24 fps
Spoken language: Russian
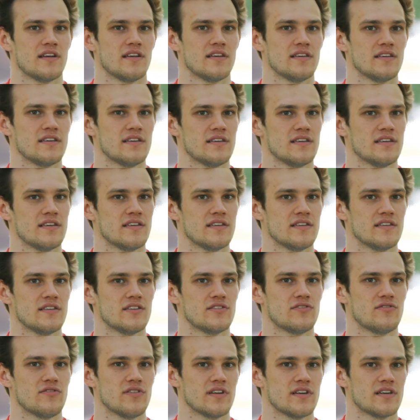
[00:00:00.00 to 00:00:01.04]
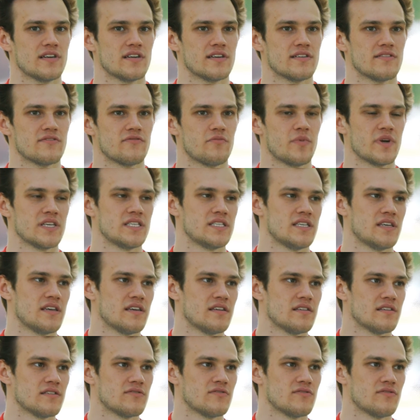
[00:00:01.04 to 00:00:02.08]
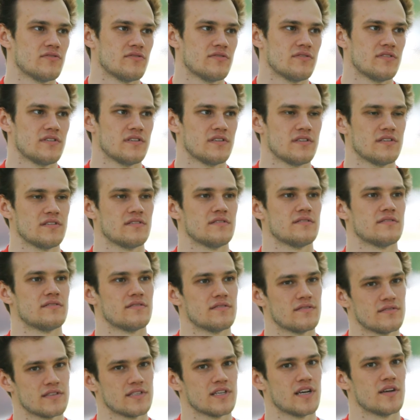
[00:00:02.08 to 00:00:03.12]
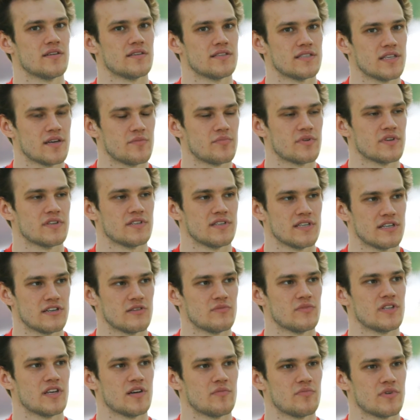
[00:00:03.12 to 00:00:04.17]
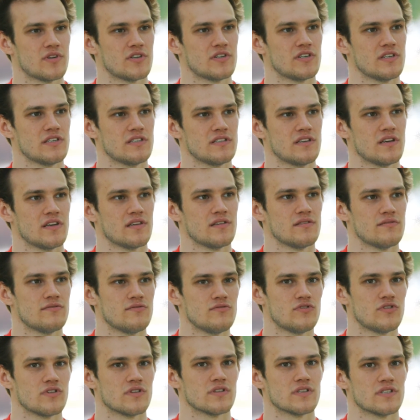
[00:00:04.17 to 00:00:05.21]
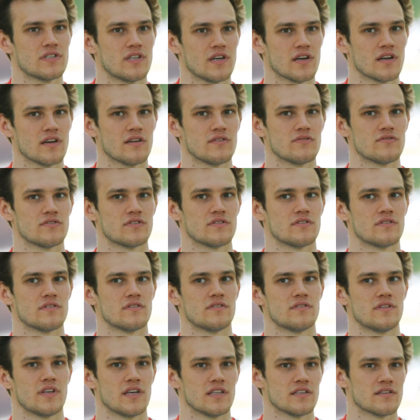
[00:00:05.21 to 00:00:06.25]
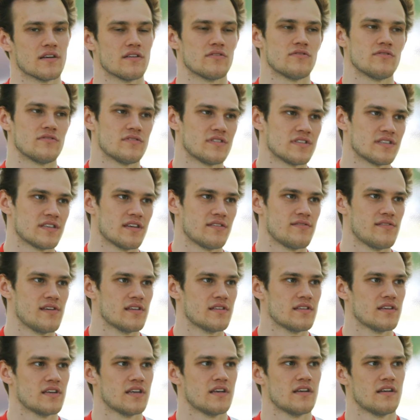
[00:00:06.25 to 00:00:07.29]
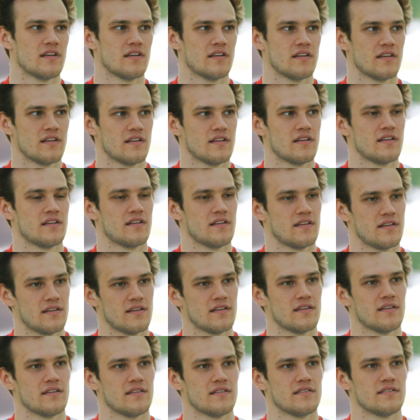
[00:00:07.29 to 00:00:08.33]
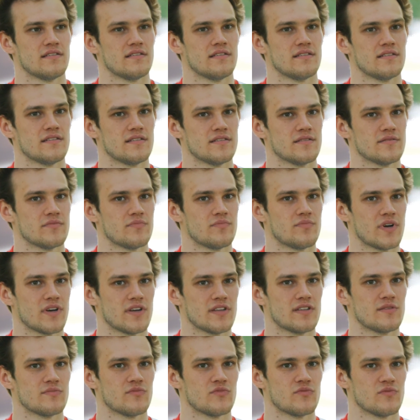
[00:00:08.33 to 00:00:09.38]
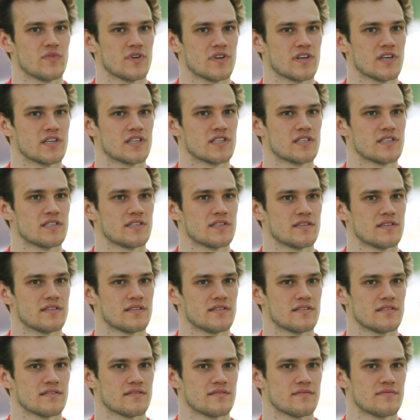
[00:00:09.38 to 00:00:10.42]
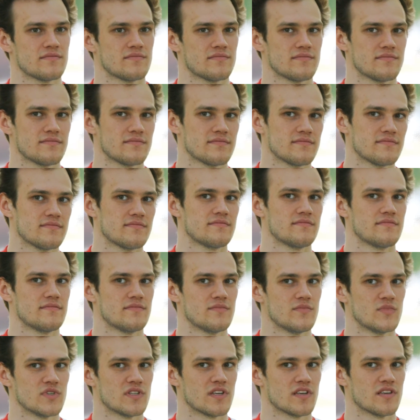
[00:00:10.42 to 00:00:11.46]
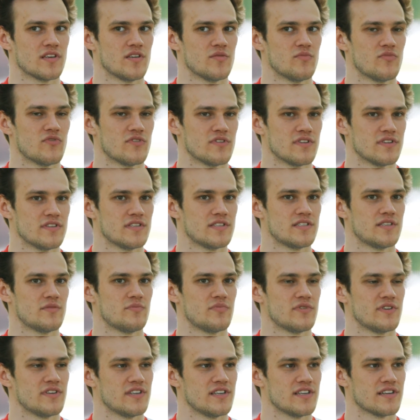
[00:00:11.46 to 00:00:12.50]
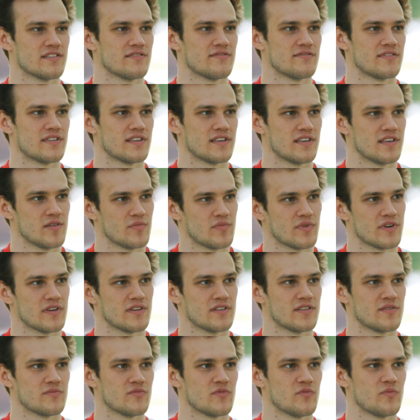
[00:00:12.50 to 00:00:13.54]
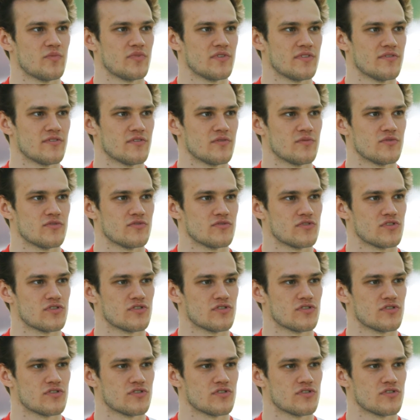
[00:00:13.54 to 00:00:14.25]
И не только в бассейне, но и, и за, за пределами, да, по жизни они учат, стараются дать какой-то совет. И поэтому, мне кажется, мы такие более дисциплинированные, и поэтому плывем. А